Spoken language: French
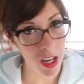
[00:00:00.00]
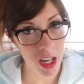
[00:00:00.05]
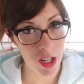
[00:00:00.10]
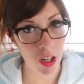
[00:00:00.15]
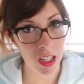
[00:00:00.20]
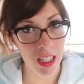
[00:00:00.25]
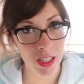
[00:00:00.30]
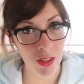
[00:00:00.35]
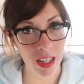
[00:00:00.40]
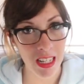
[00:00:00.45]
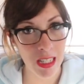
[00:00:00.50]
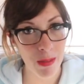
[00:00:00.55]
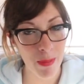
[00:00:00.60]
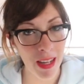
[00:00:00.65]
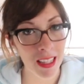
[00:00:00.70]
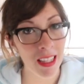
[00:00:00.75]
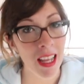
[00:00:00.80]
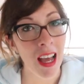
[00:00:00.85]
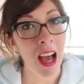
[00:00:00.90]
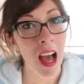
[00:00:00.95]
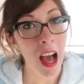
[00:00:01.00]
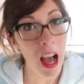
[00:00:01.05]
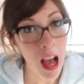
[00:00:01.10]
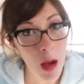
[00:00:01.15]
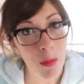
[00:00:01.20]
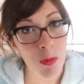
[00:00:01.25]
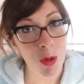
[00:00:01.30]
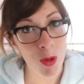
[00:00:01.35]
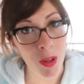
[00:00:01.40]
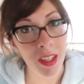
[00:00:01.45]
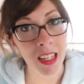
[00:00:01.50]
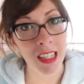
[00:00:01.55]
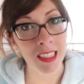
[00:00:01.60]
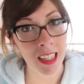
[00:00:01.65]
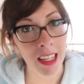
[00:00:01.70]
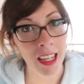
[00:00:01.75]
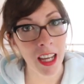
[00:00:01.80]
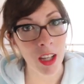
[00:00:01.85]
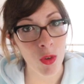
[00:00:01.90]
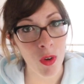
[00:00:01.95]
voyageur qui se respecte a besoin d'un
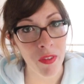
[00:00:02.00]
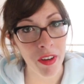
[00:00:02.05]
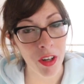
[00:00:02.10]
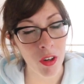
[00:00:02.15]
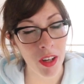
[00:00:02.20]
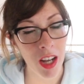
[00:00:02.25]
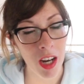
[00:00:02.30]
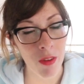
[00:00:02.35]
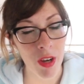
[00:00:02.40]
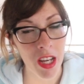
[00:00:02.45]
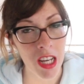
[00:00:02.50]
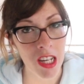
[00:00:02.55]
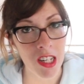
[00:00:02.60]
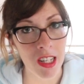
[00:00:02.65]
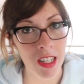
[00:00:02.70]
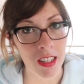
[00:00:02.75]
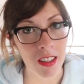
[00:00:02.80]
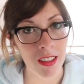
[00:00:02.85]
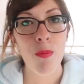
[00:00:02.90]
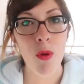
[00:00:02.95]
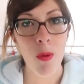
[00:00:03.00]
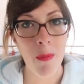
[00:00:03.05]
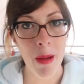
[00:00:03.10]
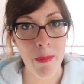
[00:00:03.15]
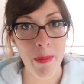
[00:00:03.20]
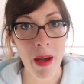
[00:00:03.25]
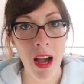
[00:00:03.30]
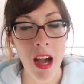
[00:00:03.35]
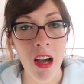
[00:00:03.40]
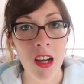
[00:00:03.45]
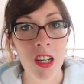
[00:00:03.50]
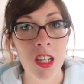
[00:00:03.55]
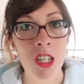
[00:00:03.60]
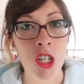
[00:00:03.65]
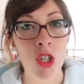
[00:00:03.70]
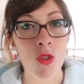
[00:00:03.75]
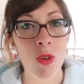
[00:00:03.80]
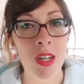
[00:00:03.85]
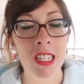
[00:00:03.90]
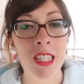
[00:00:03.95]
sac à dos avec lequel voyager. Pour ma part,
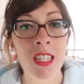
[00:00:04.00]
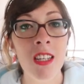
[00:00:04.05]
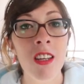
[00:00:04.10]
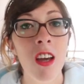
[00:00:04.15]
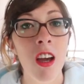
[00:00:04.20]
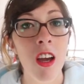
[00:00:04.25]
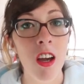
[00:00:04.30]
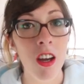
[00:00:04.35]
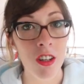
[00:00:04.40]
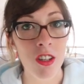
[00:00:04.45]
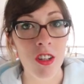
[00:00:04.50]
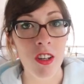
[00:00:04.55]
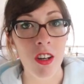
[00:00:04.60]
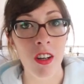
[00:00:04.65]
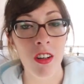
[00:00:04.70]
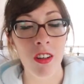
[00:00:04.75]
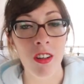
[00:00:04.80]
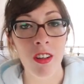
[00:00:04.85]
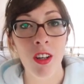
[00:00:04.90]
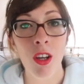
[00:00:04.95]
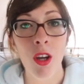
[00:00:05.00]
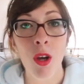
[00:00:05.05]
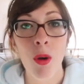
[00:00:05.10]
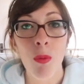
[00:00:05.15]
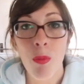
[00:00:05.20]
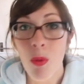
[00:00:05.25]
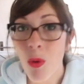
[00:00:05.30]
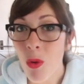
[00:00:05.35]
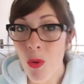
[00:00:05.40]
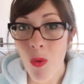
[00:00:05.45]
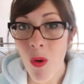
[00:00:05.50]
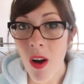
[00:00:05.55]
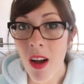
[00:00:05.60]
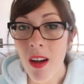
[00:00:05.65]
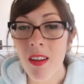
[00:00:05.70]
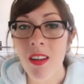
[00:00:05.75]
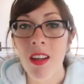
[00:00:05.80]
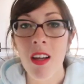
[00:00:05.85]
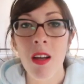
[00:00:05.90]
j'ai choisi Herschel. Pourquoi